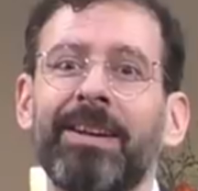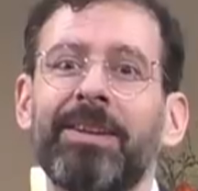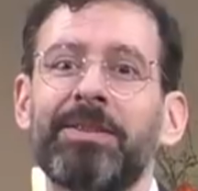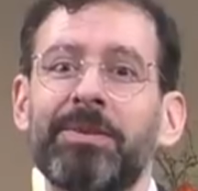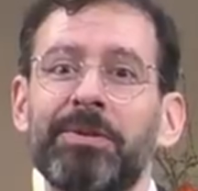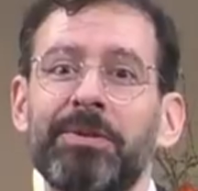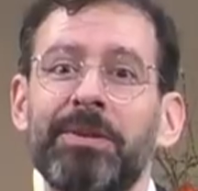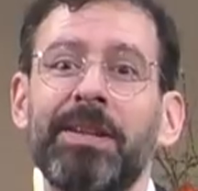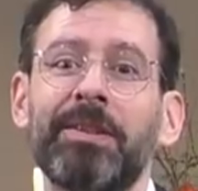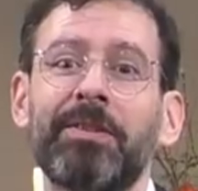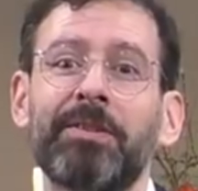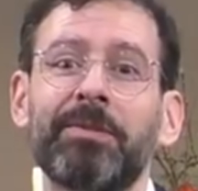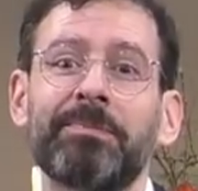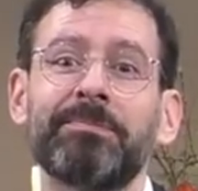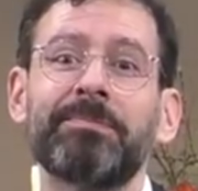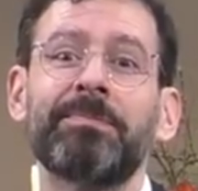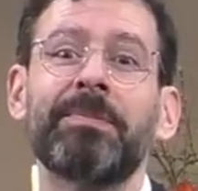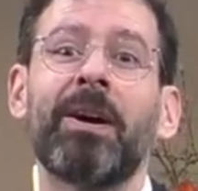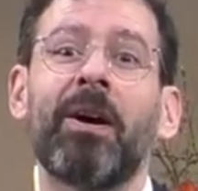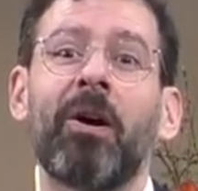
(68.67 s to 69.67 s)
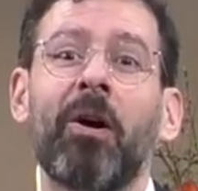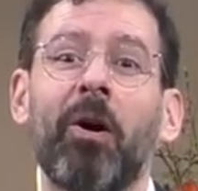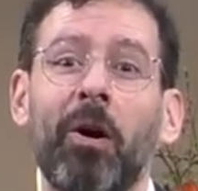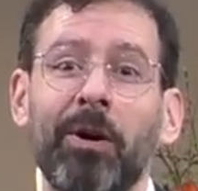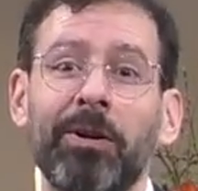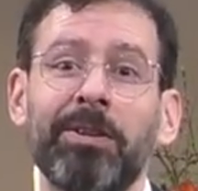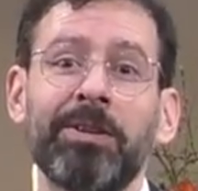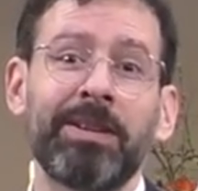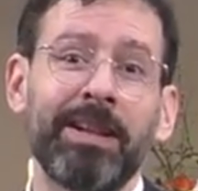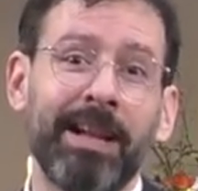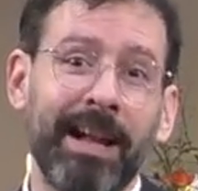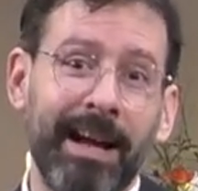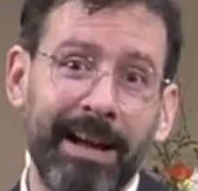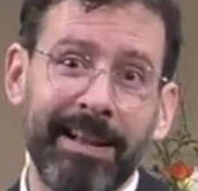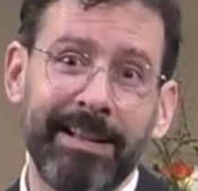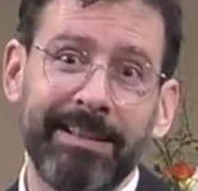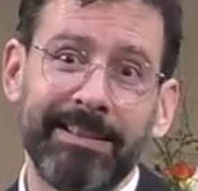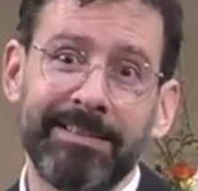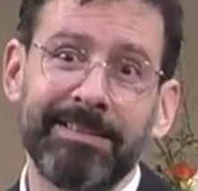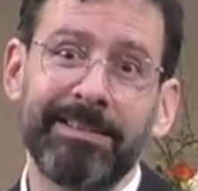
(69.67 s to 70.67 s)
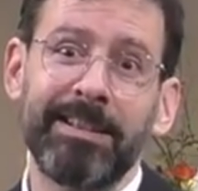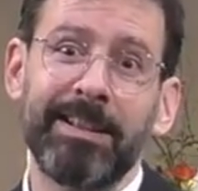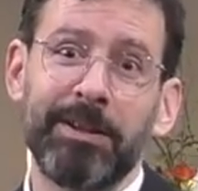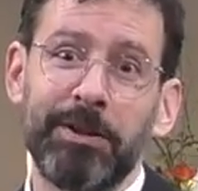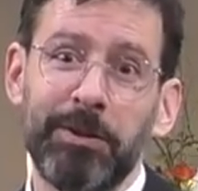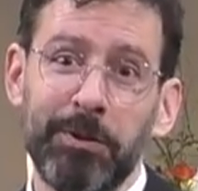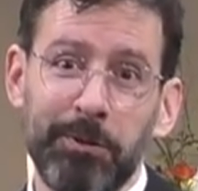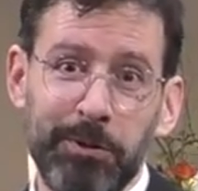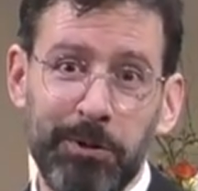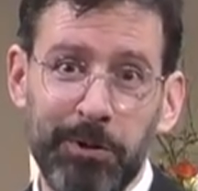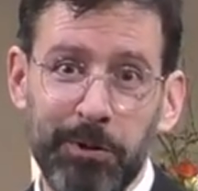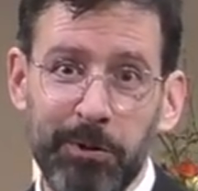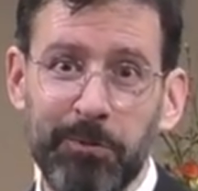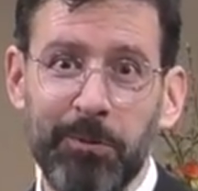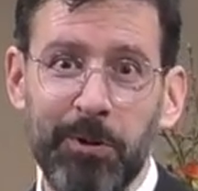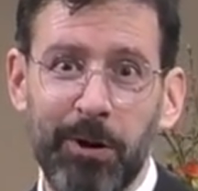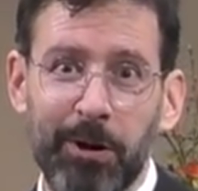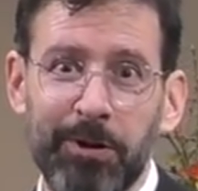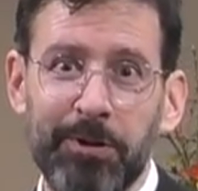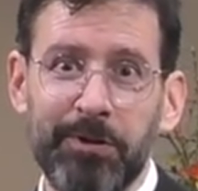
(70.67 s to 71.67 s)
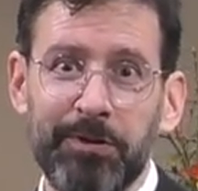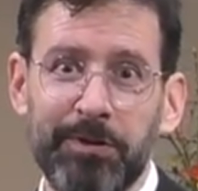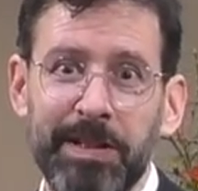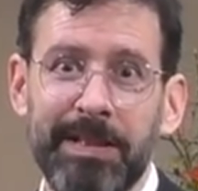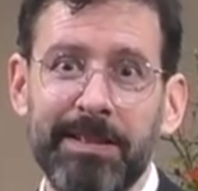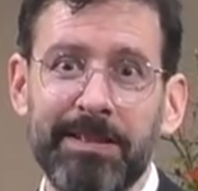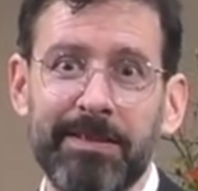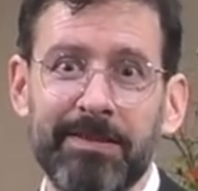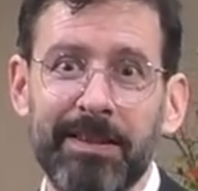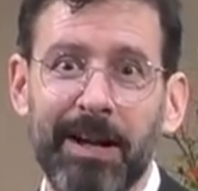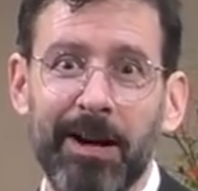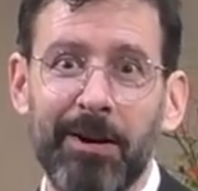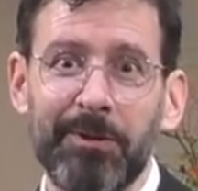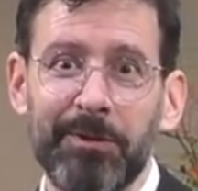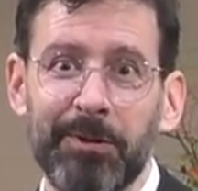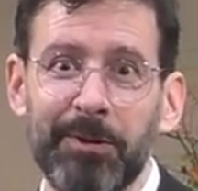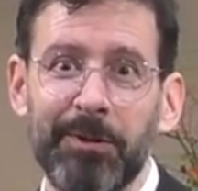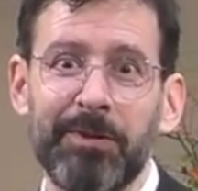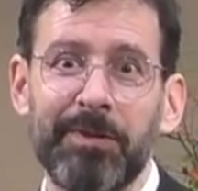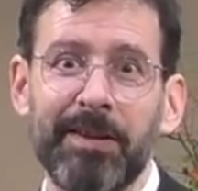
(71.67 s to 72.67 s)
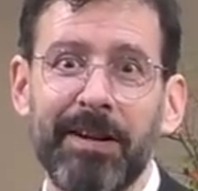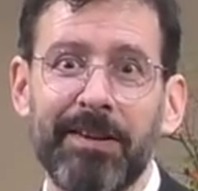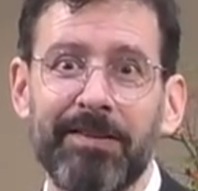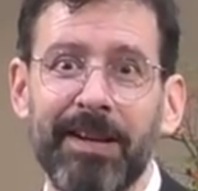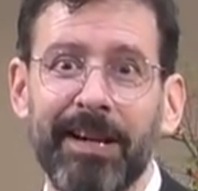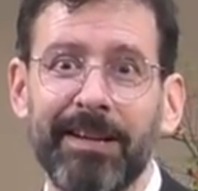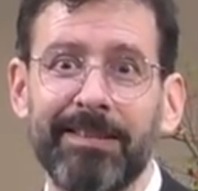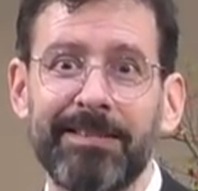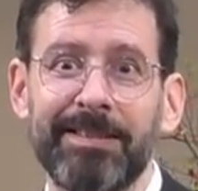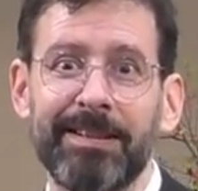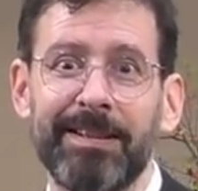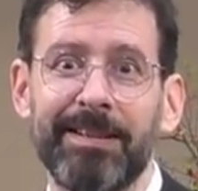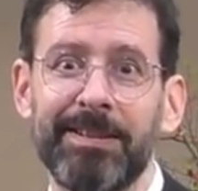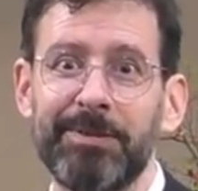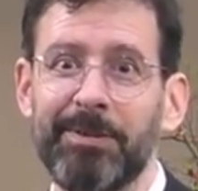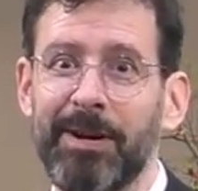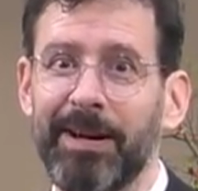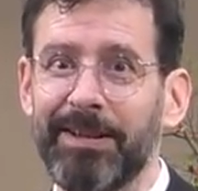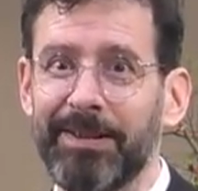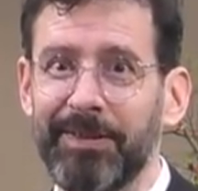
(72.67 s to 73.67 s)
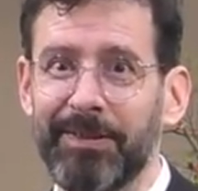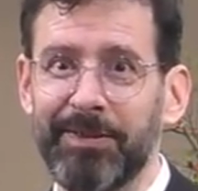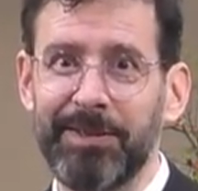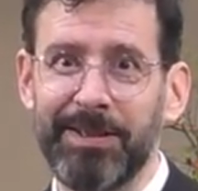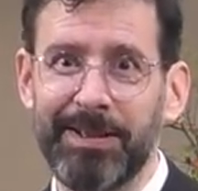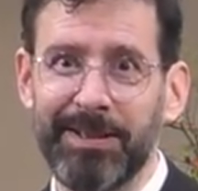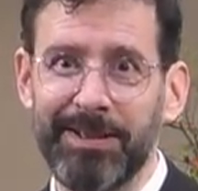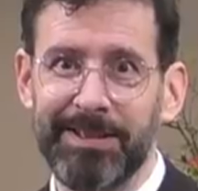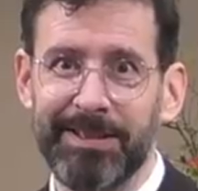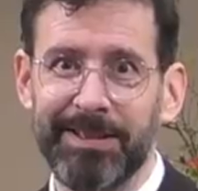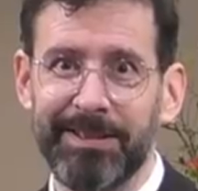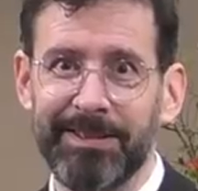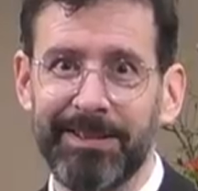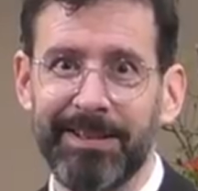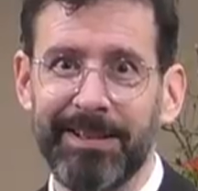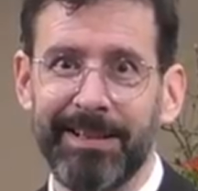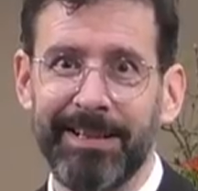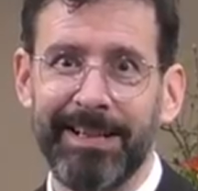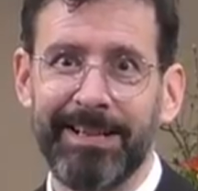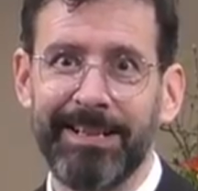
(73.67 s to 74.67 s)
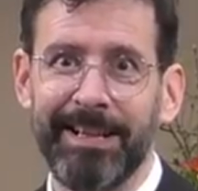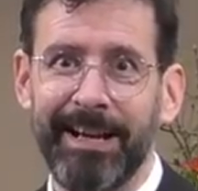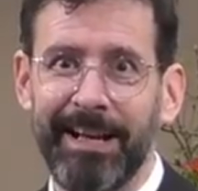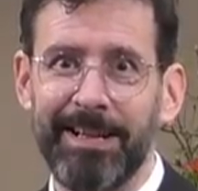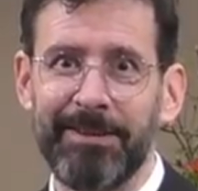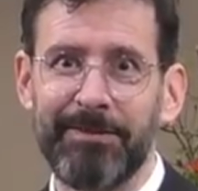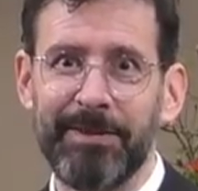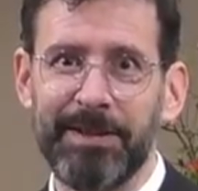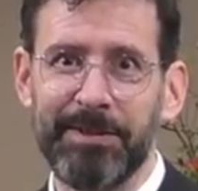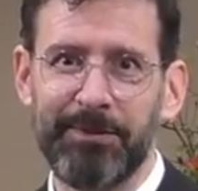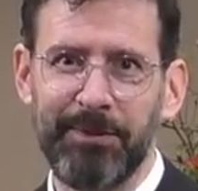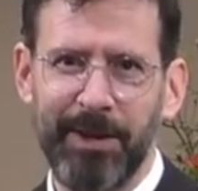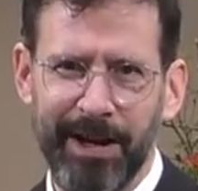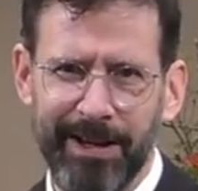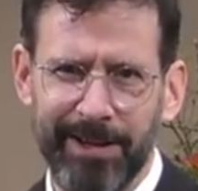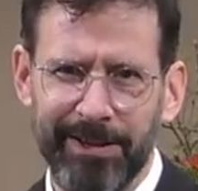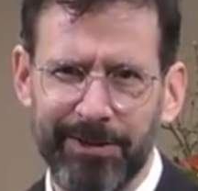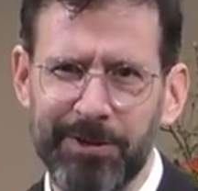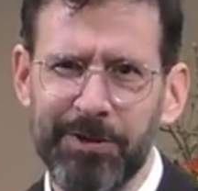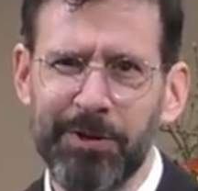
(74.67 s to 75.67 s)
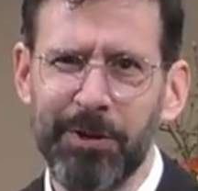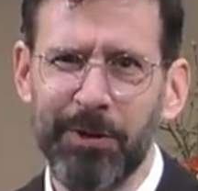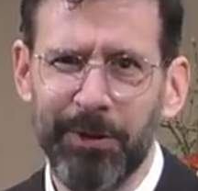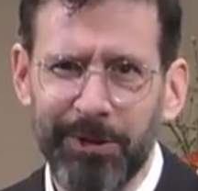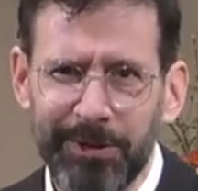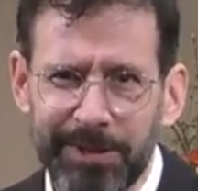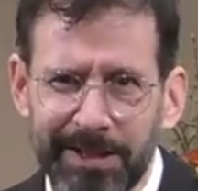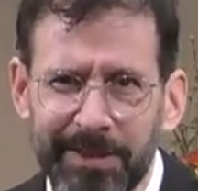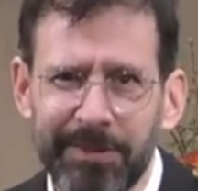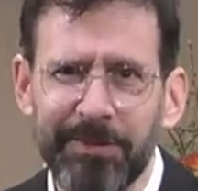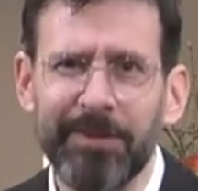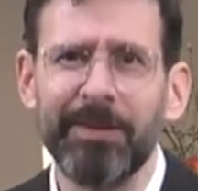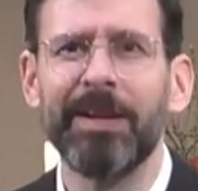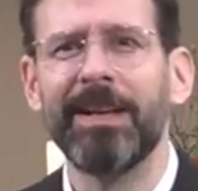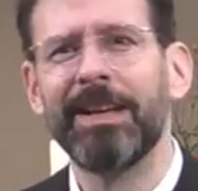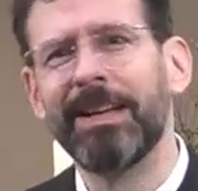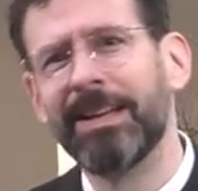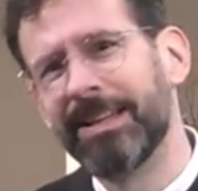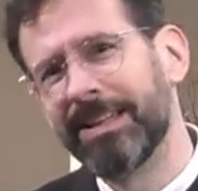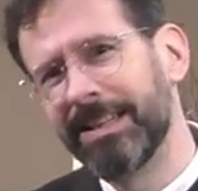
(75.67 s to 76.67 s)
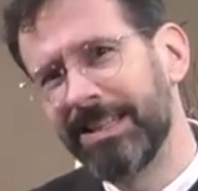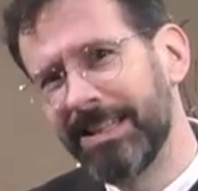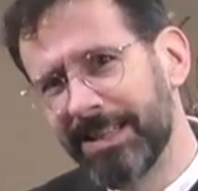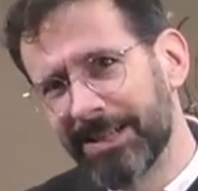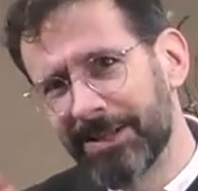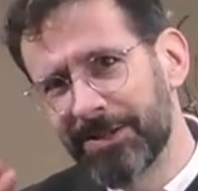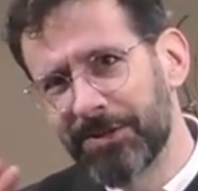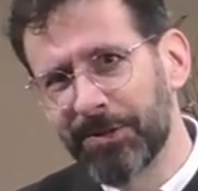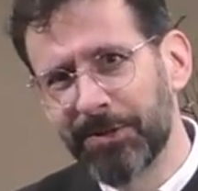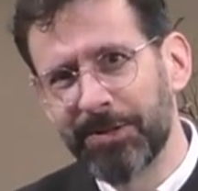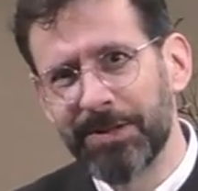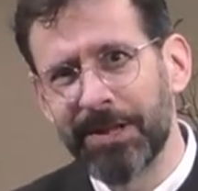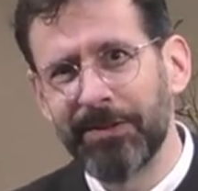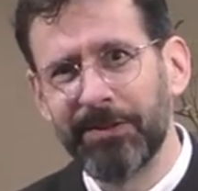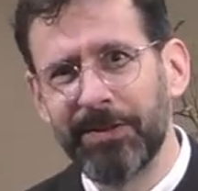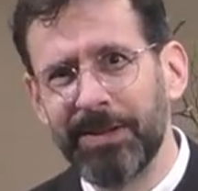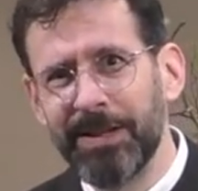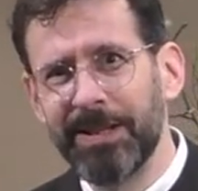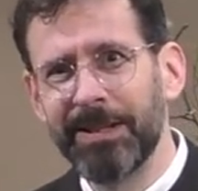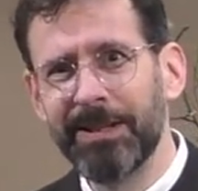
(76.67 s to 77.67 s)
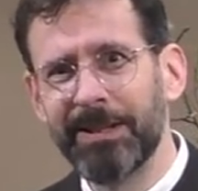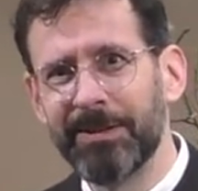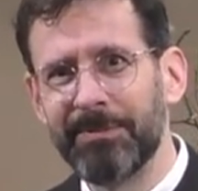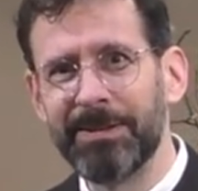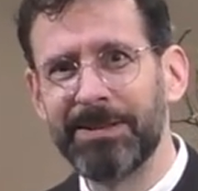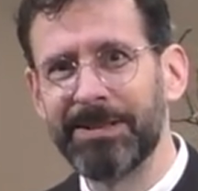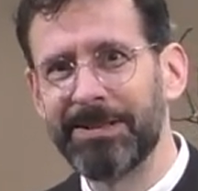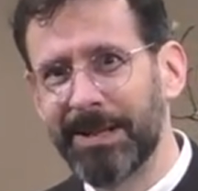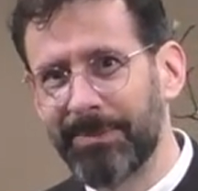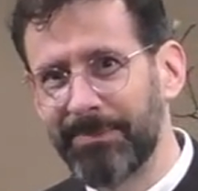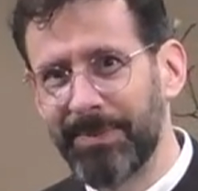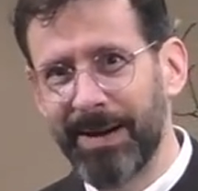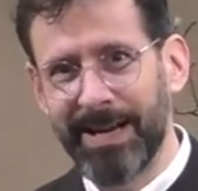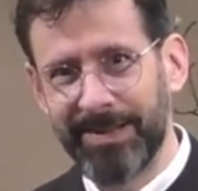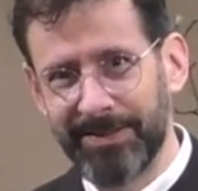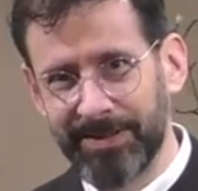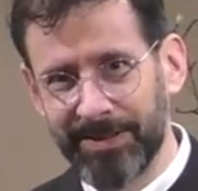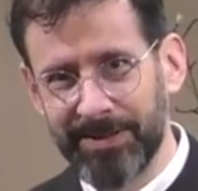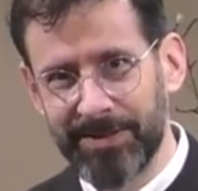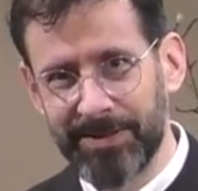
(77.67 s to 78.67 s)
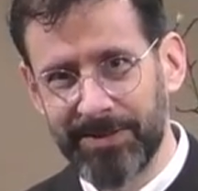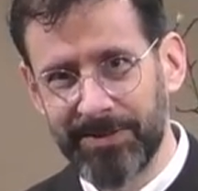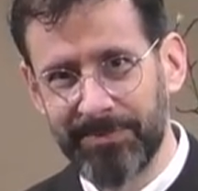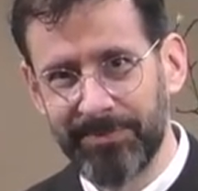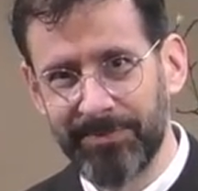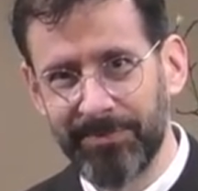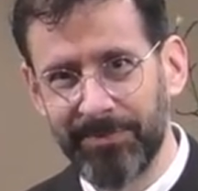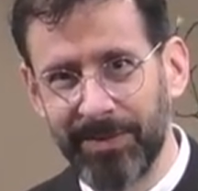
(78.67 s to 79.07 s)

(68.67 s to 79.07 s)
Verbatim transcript: zu diesem Online-YouTube-Gottesdienst aus unserer St. Johanneskirche in Halle, Westfalen. Schön, dass ihr, schön, dass Sie mit dabei sind.